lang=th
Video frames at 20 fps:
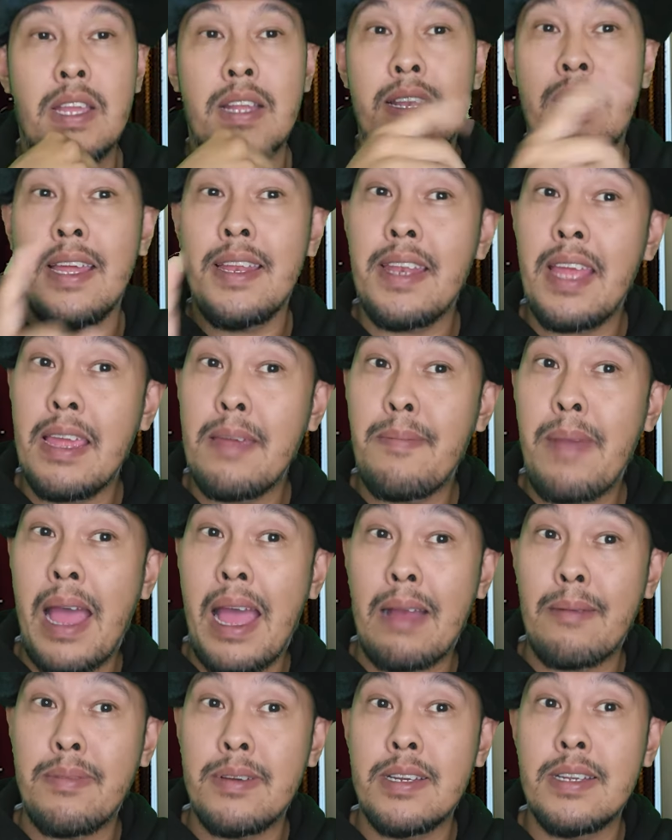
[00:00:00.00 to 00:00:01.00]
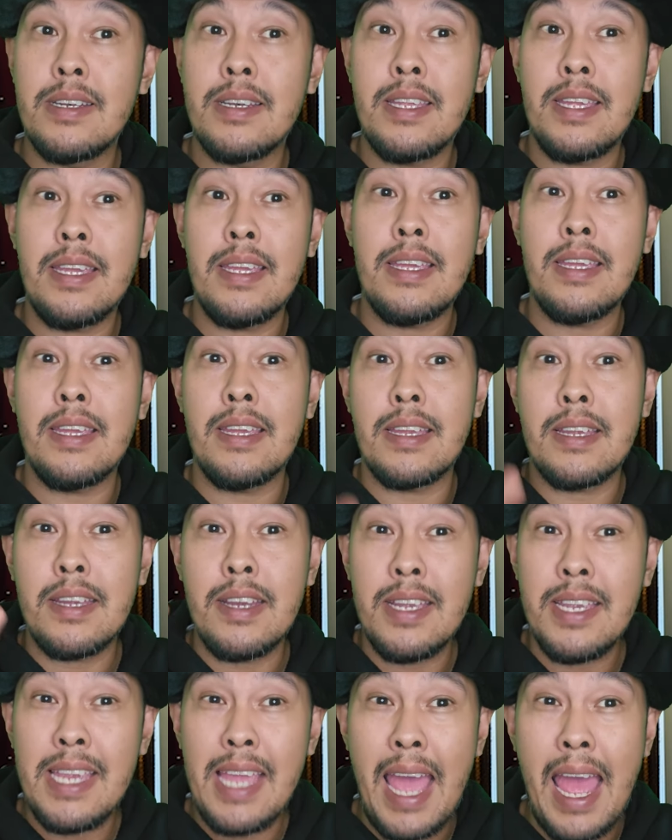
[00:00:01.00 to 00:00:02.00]
และในบางพื้นที่
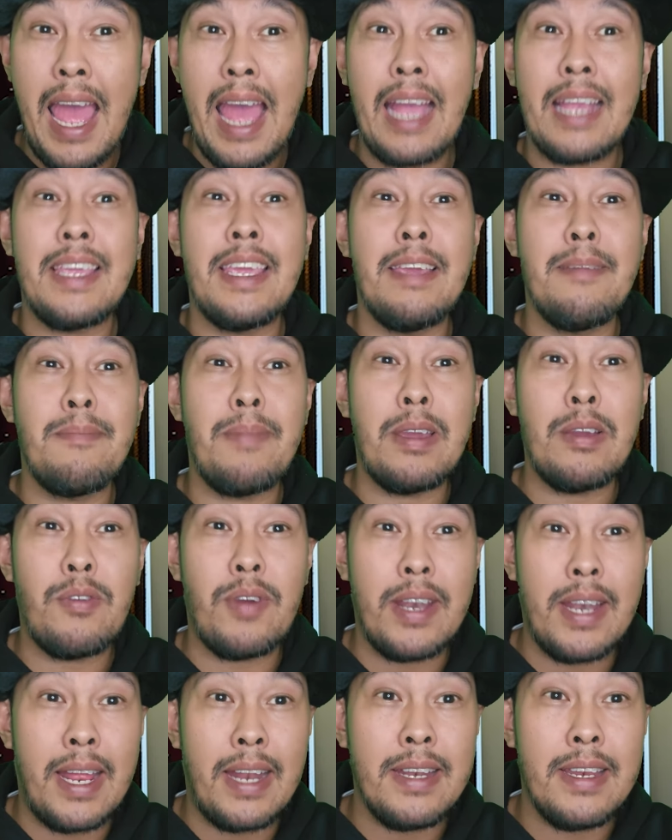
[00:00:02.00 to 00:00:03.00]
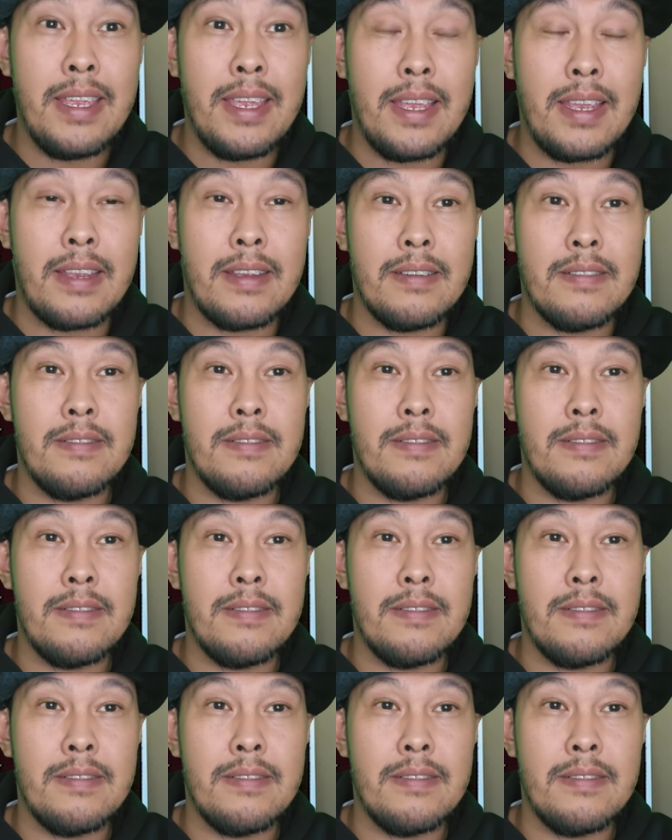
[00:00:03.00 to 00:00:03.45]
ก็ยากยิ่งไปกว่านั้นอีก